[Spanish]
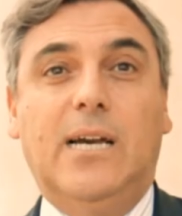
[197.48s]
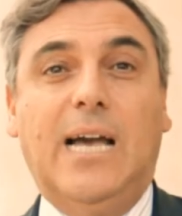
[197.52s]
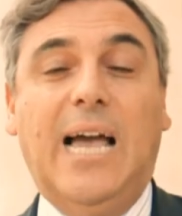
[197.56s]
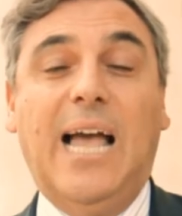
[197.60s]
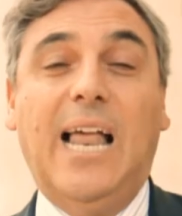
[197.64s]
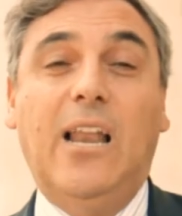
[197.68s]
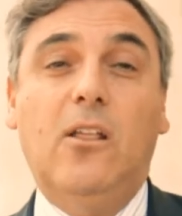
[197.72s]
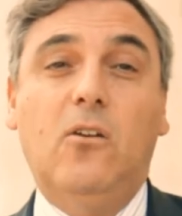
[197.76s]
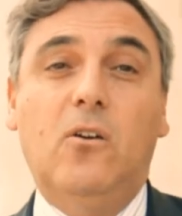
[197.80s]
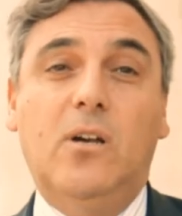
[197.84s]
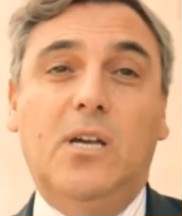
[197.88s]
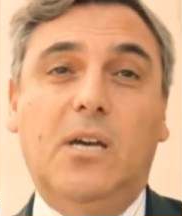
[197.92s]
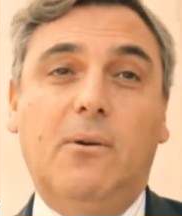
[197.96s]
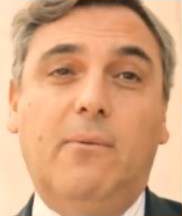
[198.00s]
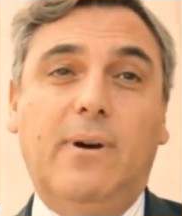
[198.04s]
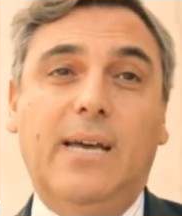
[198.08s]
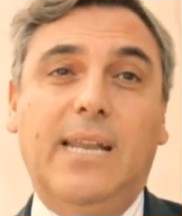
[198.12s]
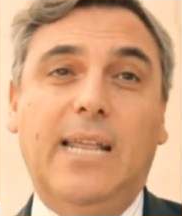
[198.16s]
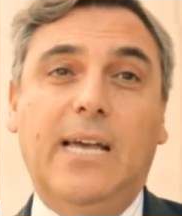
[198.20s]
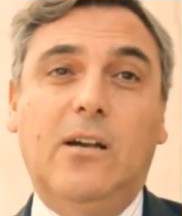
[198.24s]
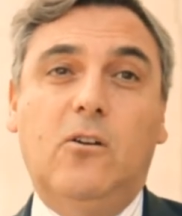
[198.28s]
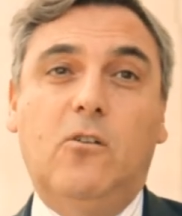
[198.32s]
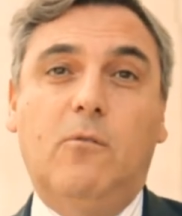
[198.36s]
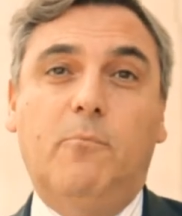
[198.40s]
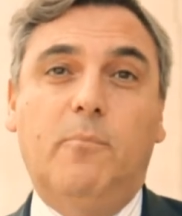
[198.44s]
algo que
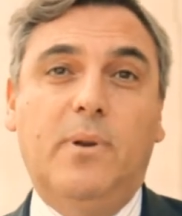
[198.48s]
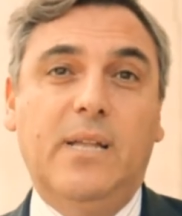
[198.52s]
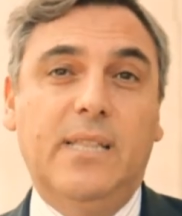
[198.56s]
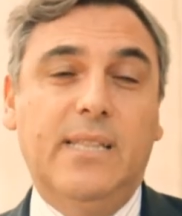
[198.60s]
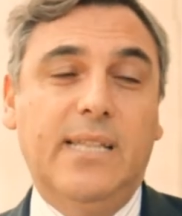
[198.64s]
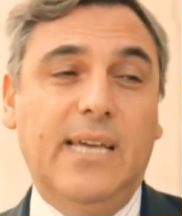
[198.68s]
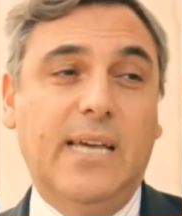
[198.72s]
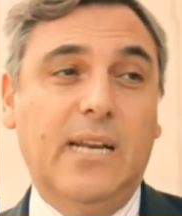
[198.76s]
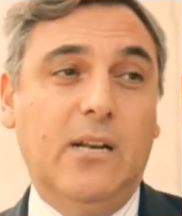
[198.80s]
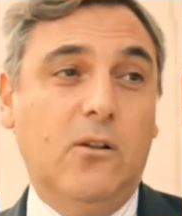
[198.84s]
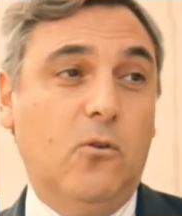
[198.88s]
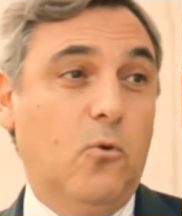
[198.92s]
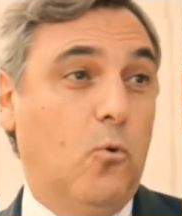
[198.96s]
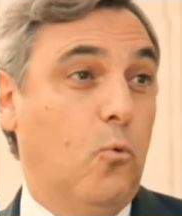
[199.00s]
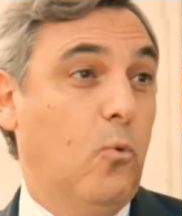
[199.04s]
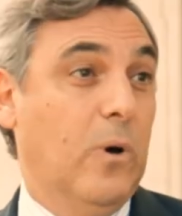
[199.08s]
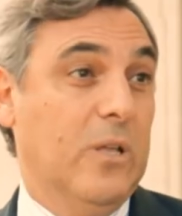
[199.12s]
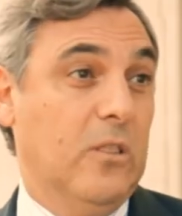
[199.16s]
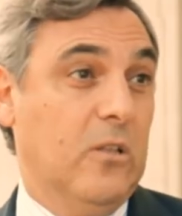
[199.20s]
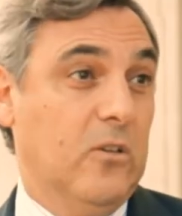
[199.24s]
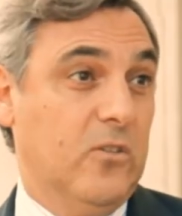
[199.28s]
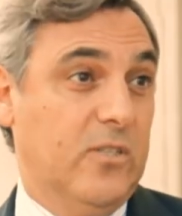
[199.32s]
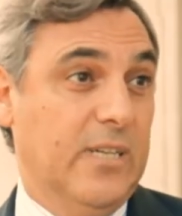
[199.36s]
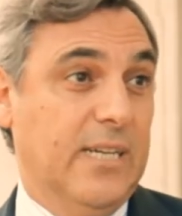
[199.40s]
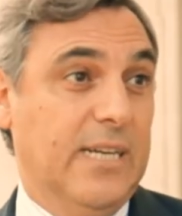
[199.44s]
van a comprender
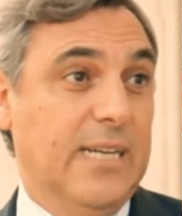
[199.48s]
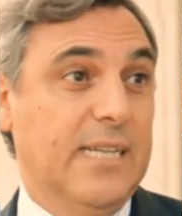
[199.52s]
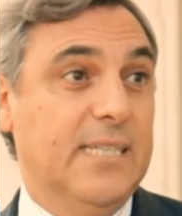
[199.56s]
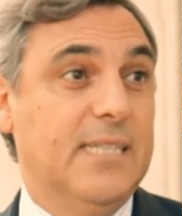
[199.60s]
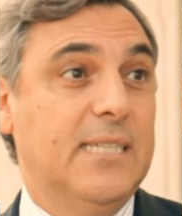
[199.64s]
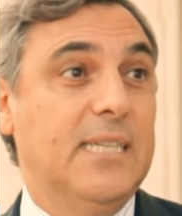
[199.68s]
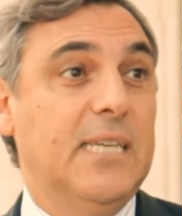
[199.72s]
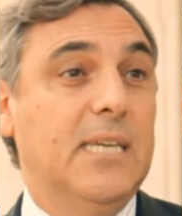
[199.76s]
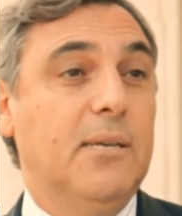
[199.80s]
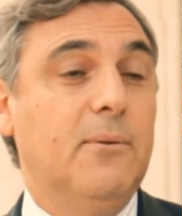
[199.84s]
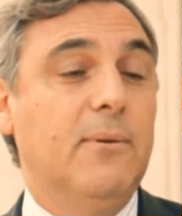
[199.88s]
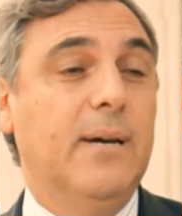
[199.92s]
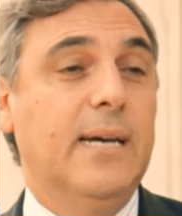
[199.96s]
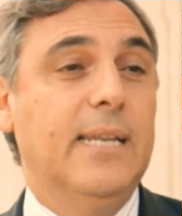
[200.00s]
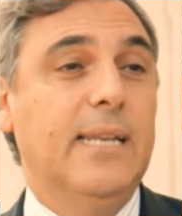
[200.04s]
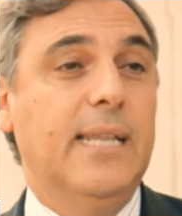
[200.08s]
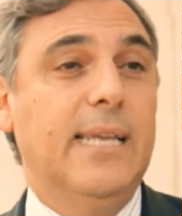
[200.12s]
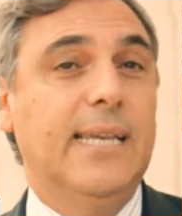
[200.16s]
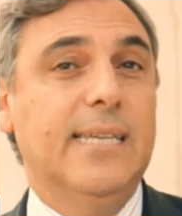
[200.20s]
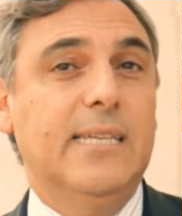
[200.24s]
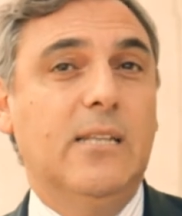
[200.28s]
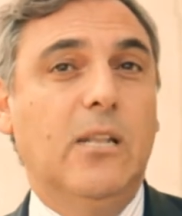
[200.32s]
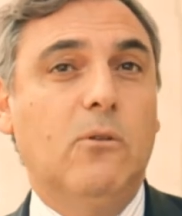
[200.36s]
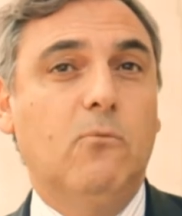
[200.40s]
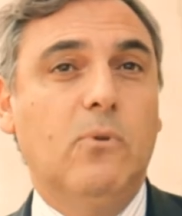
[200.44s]
cuando se reciban
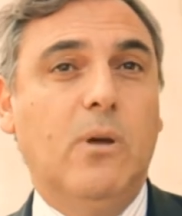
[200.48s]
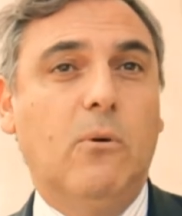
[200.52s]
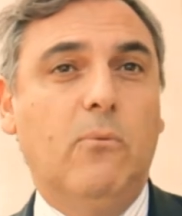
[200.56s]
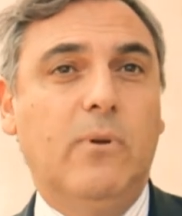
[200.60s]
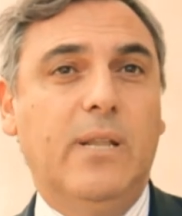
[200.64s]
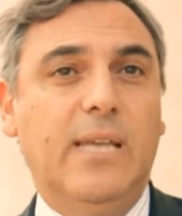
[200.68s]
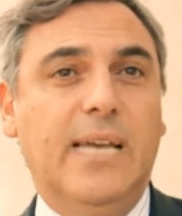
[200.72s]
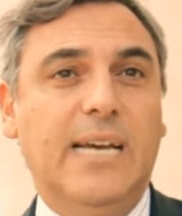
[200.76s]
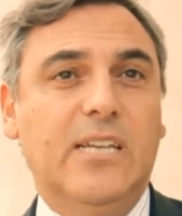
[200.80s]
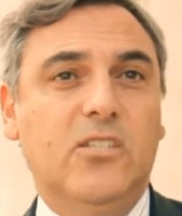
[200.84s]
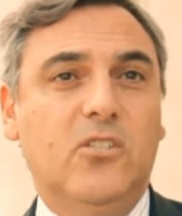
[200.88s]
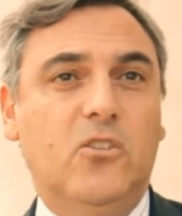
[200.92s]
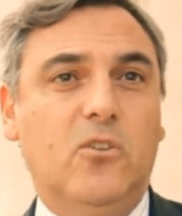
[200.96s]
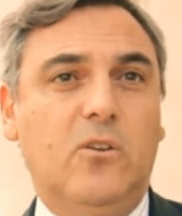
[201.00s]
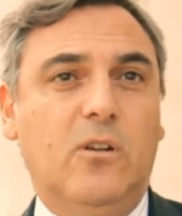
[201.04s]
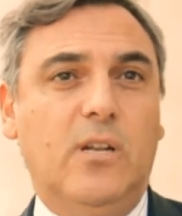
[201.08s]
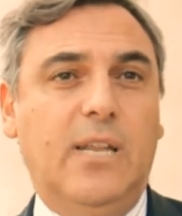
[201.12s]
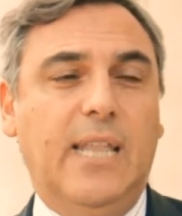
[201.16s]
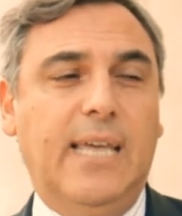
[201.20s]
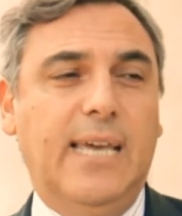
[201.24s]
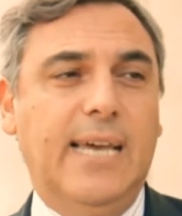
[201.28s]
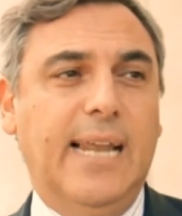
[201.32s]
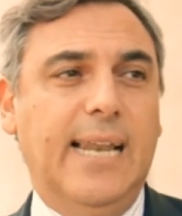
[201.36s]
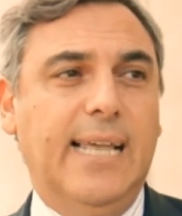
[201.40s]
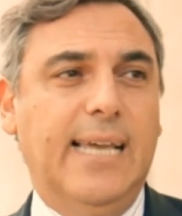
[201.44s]
es una obligación
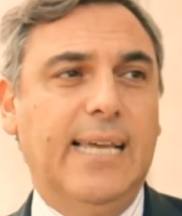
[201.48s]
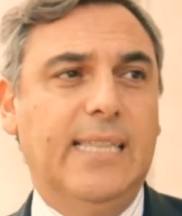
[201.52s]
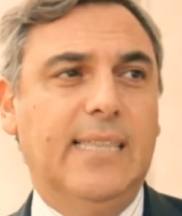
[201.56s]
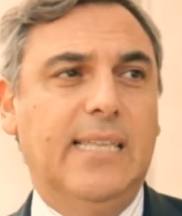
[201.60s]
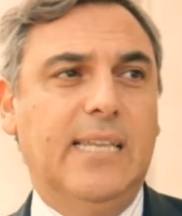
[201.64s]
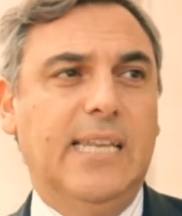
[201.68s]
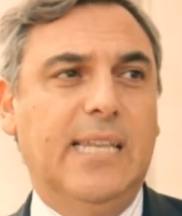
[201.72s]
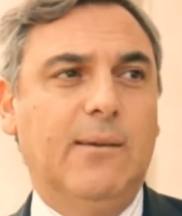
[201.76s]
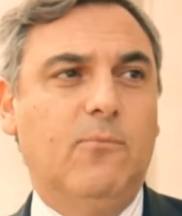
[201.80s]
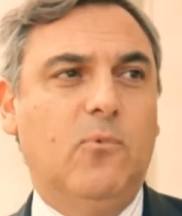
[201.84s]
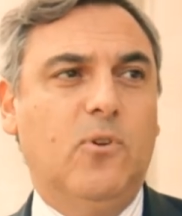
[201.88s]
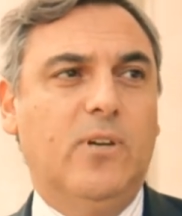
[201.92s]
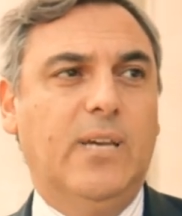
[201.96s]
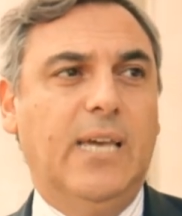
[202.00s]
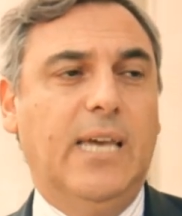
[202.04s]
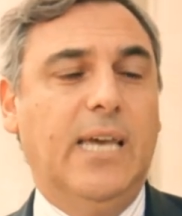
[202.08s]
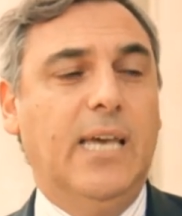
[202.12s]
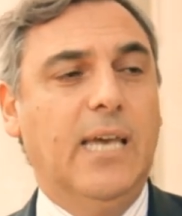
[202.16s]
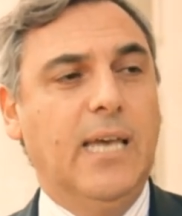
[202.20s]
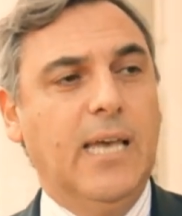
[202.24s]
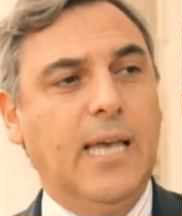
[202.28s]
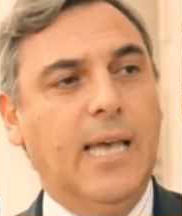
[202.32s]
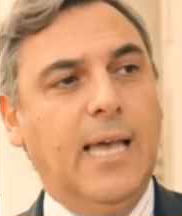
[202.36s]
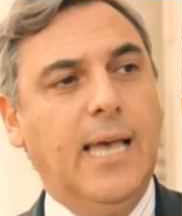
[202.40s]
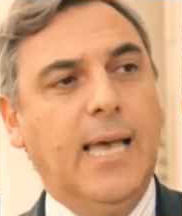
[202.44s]
legal que tenemos que
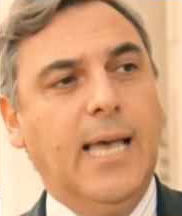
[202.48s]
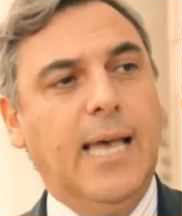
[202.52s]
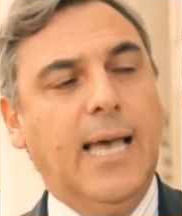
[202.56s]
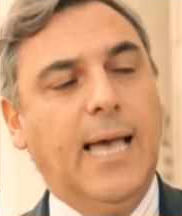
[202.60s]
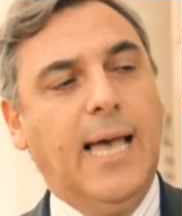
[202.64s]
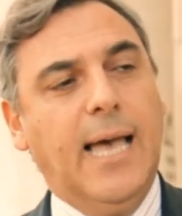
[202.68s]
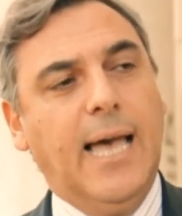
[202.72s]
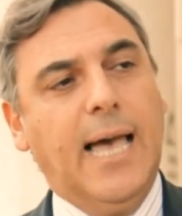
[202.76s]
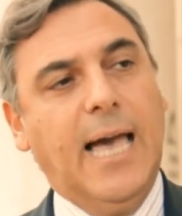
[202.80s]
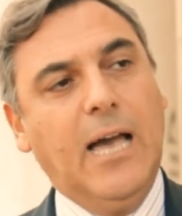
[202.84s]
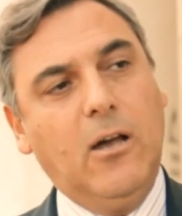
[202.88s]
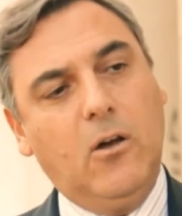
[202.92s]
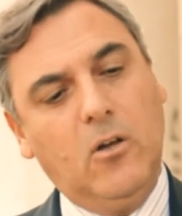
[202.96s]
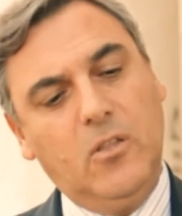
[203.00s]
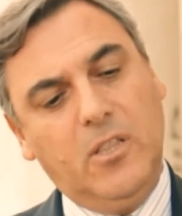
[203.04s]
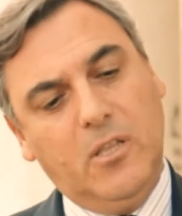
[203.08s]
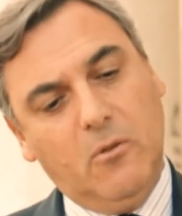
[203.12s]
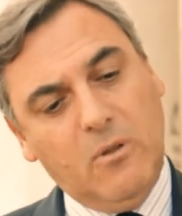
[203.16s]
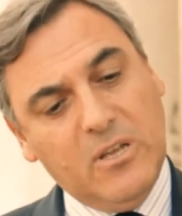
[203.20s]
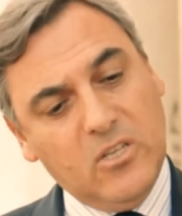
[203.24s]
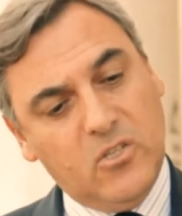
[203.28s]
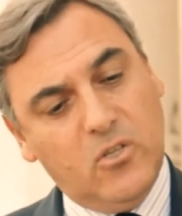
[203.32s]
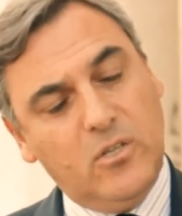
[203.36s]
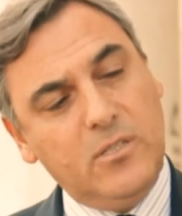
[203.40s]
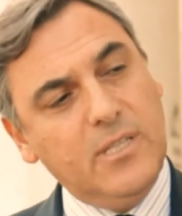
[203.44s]
a
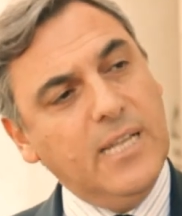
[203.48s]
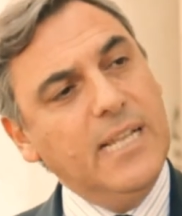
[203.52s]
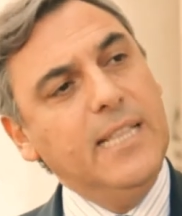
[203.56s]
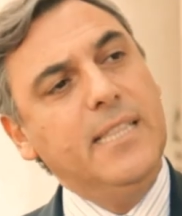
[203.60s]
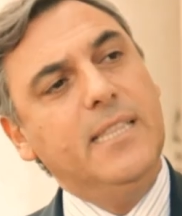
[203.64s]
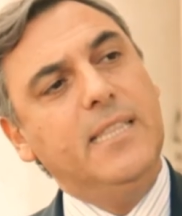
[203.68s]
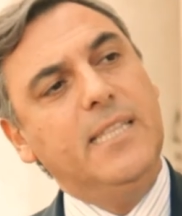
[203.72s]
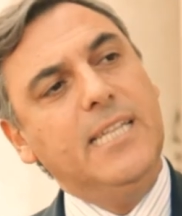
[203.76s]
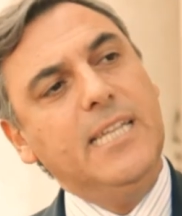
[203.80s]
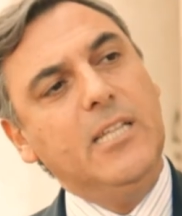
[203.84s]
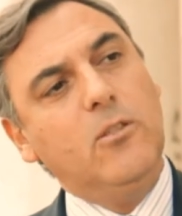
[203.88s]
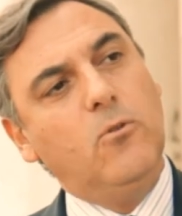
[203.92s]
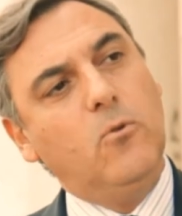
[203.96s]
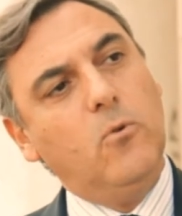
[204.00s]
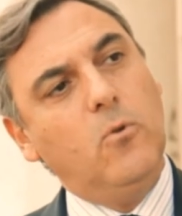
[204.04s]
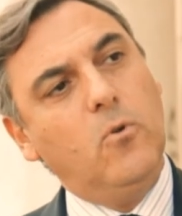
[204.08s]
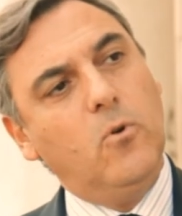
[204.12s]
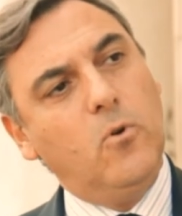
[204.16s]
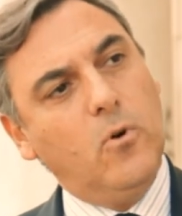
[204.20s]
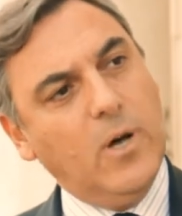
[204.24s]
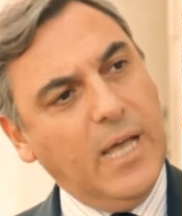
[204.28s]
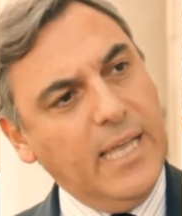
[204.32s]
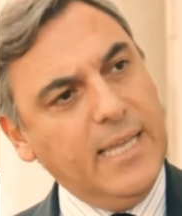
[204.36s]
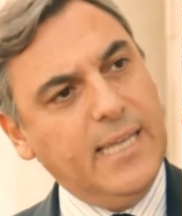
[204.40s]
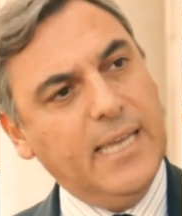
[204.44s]
continuación del
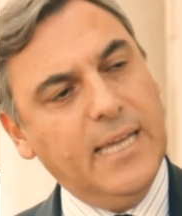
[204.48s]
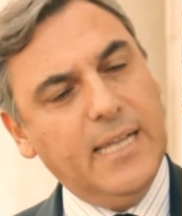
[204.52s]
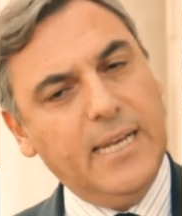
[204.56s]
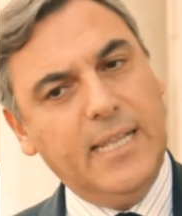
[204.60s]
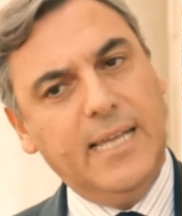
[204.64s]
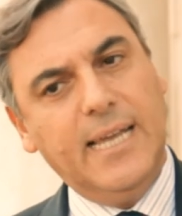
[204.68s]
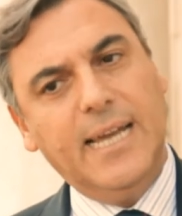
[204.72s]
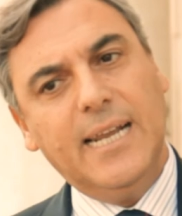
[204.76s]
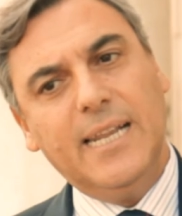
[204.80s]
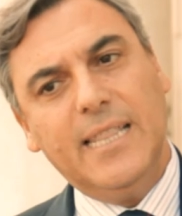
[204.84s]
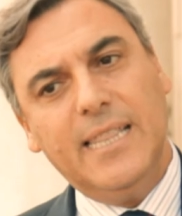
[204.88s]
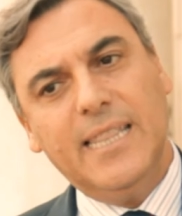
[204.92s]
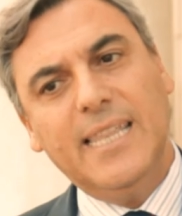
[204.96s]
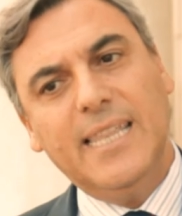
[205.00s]
título hay que agregar